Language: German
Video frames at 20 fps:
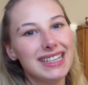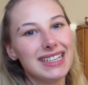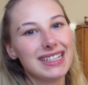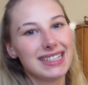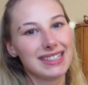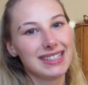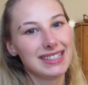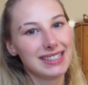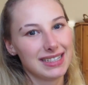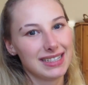
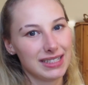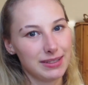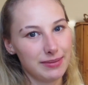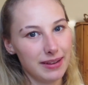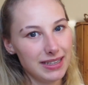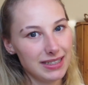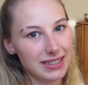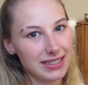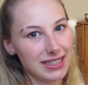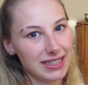Das hier ist der
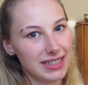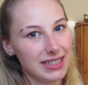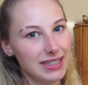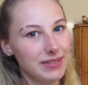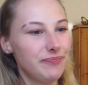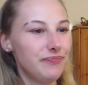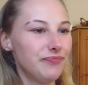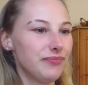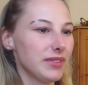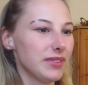zweite Teil
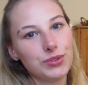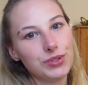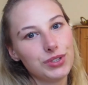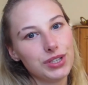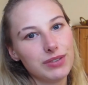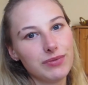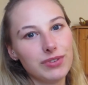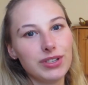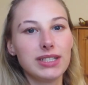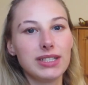und
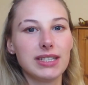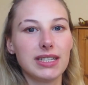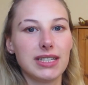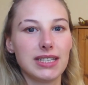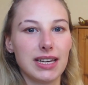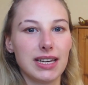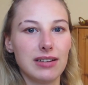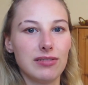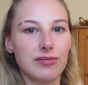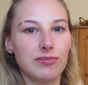hier wird es sich
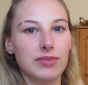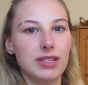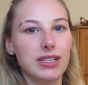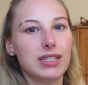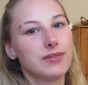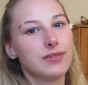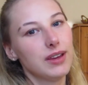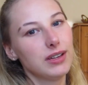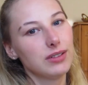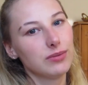dann um die
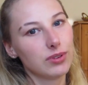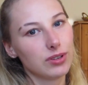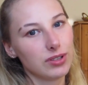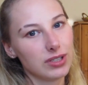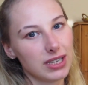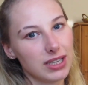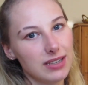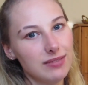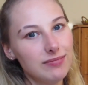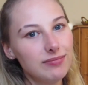zweite Woche
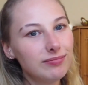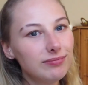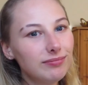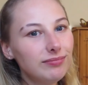drehen.